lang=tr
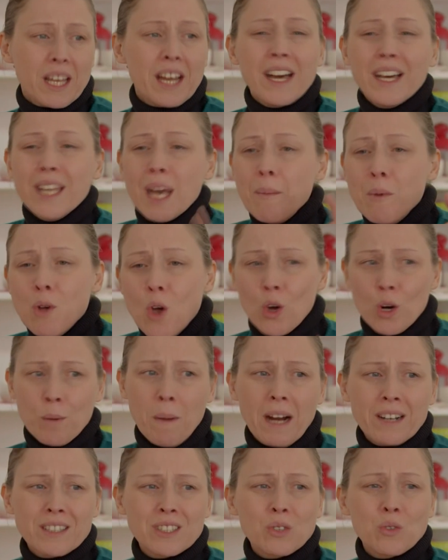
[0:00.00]
Dayanamıyorum
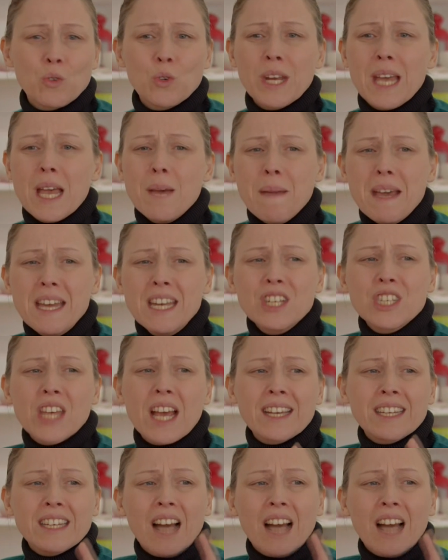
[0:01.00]
artık yüreğime inecek.